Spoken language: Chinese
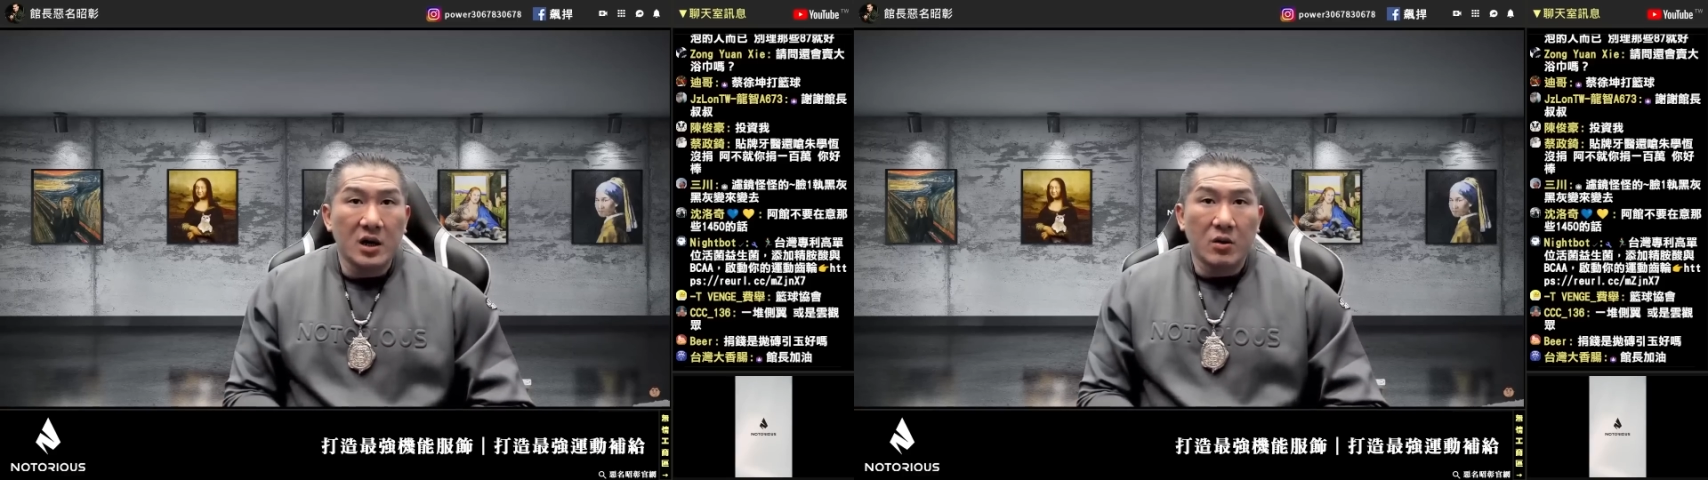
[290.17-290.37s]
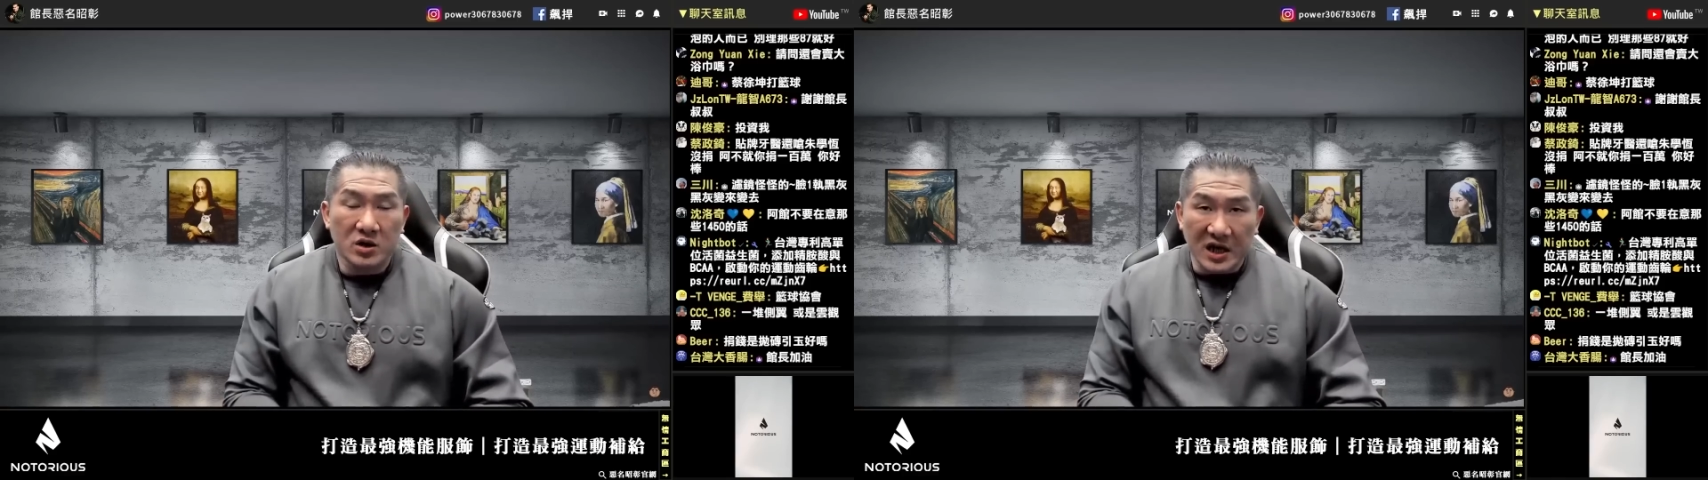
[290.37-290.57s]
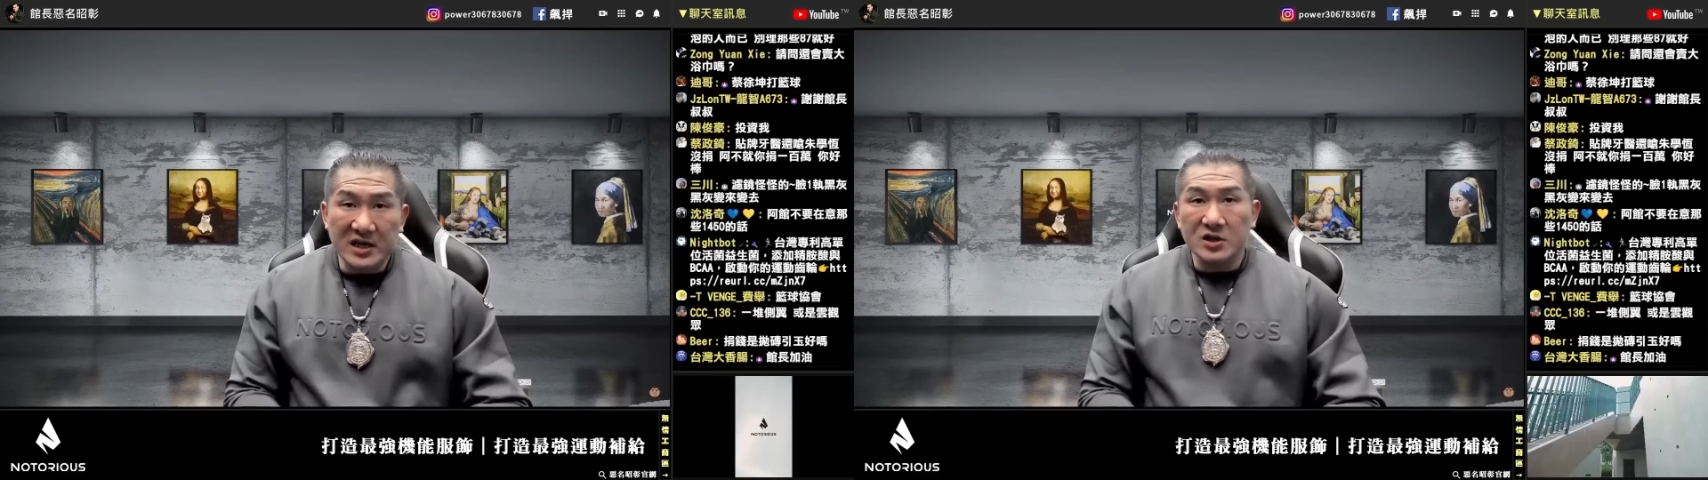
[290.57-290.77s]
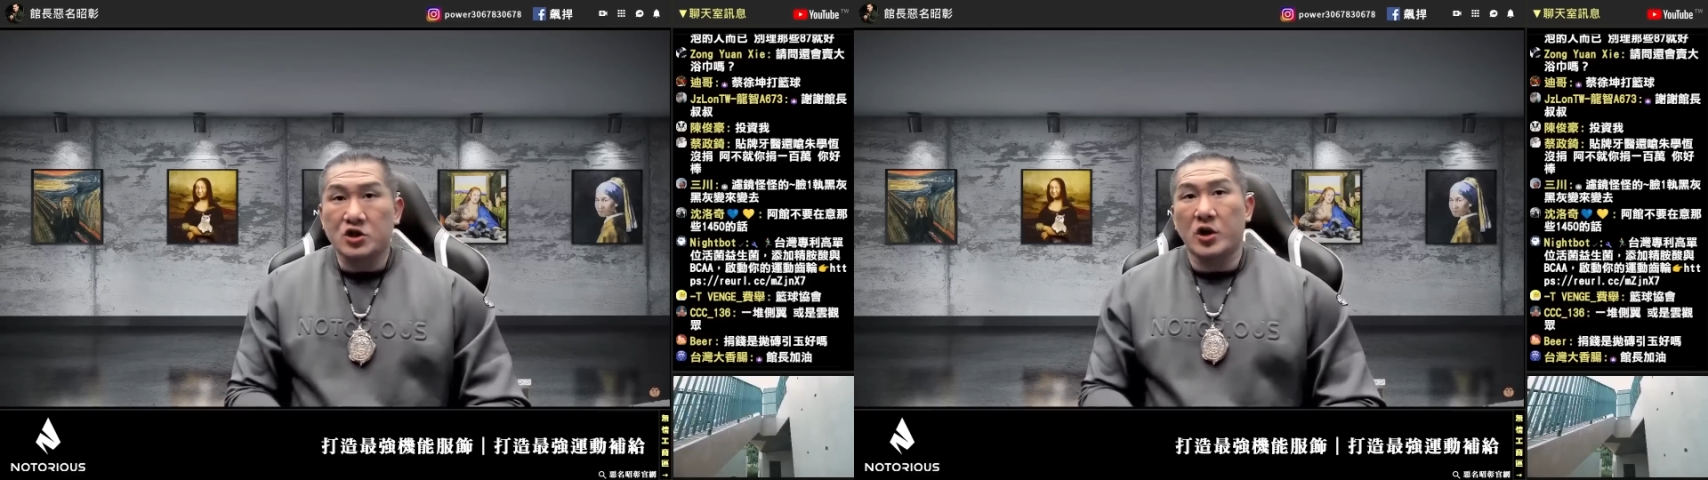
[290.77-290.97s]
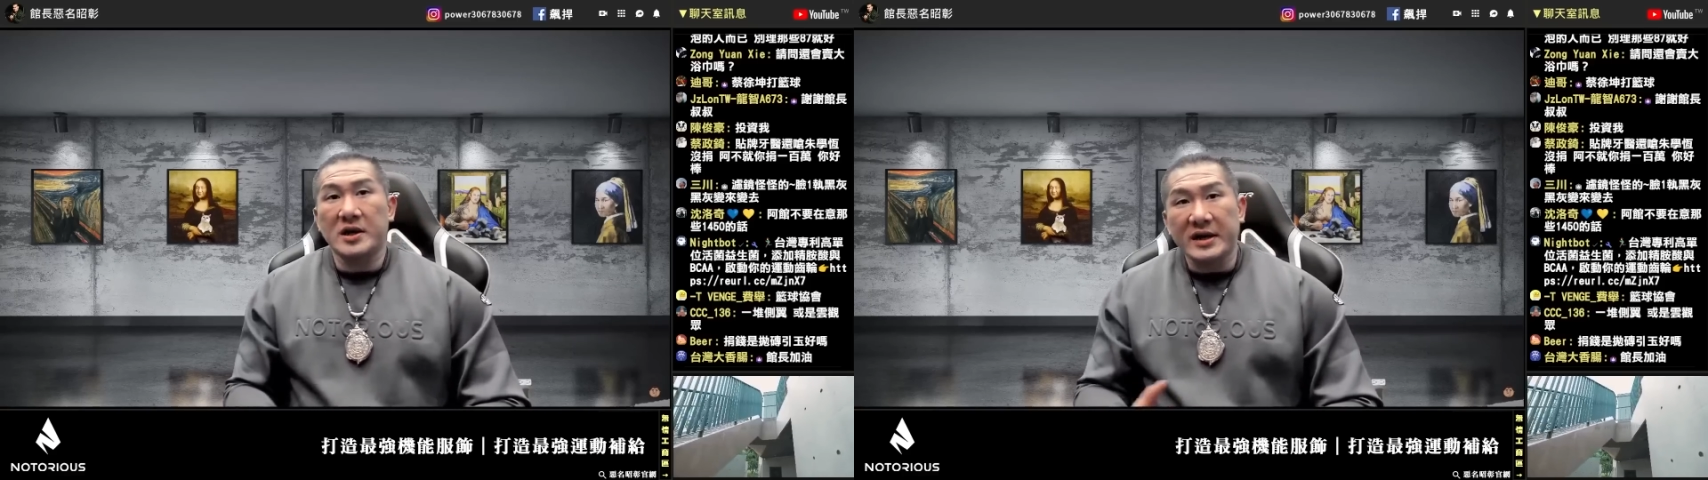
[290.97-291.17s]
我今天是
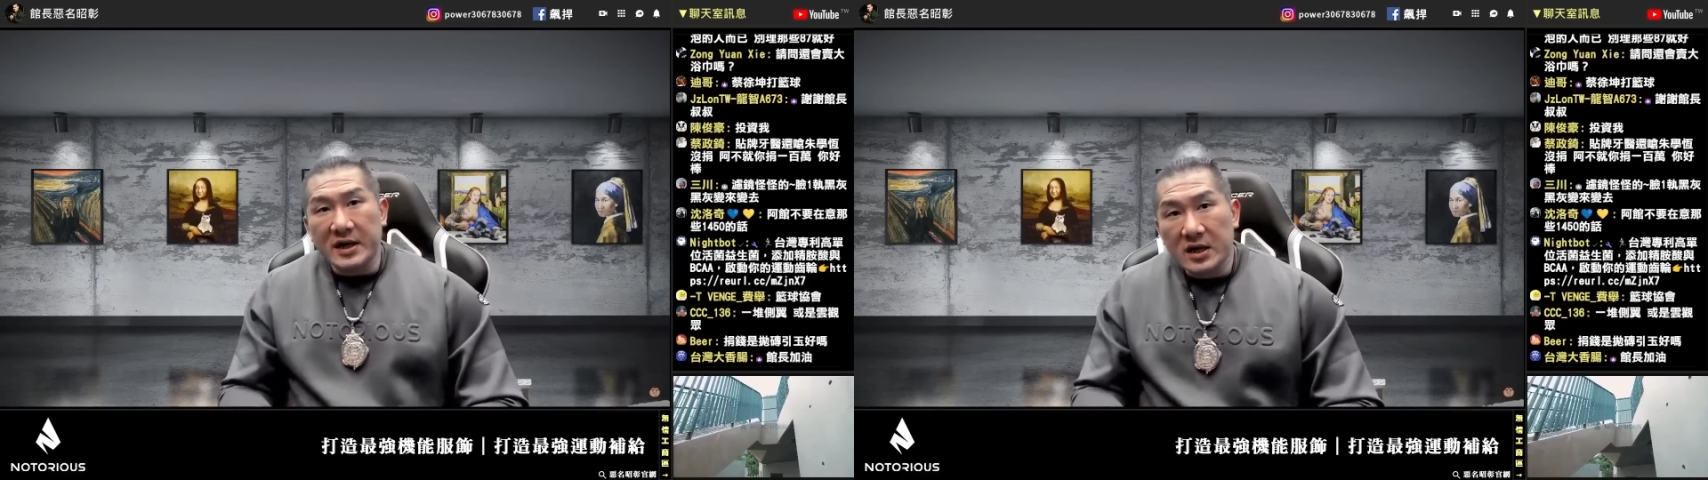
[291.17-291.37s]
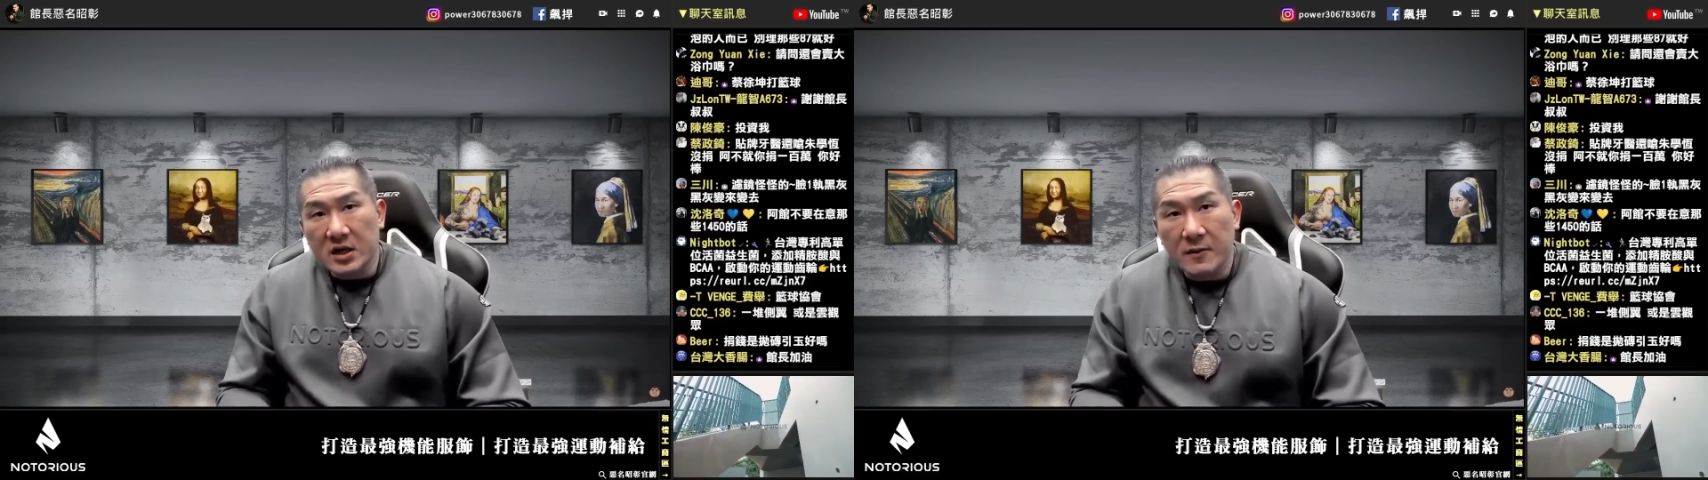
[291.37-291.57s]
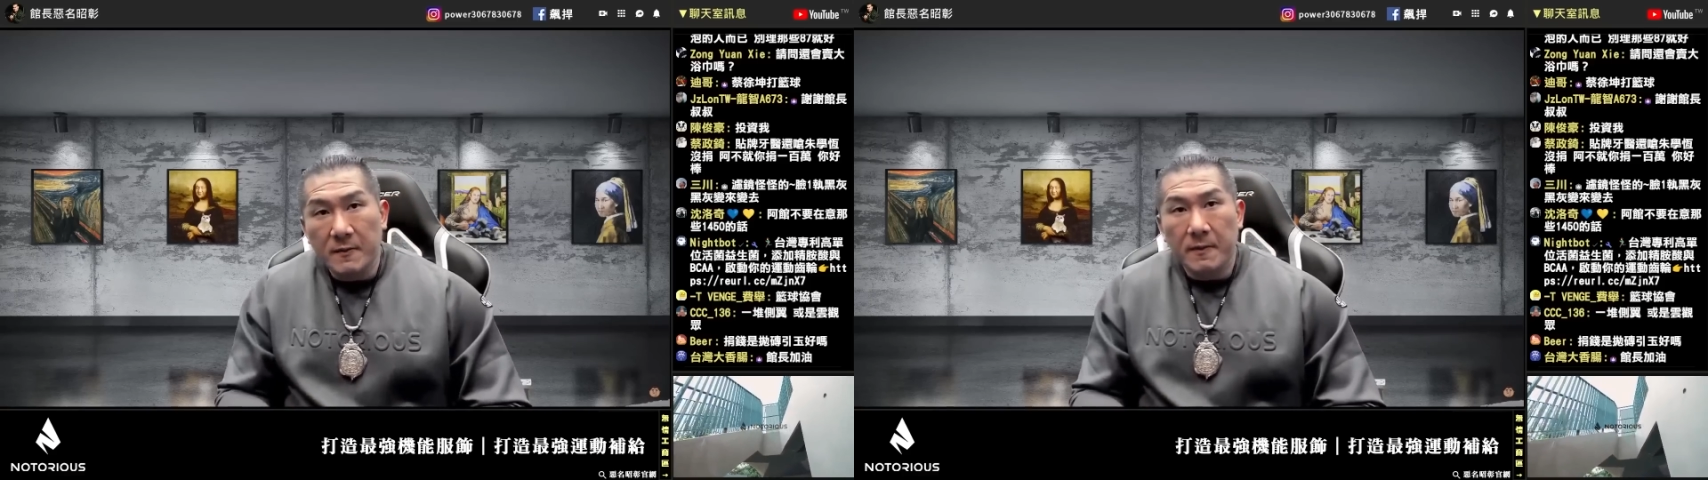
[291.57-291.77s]
捐了，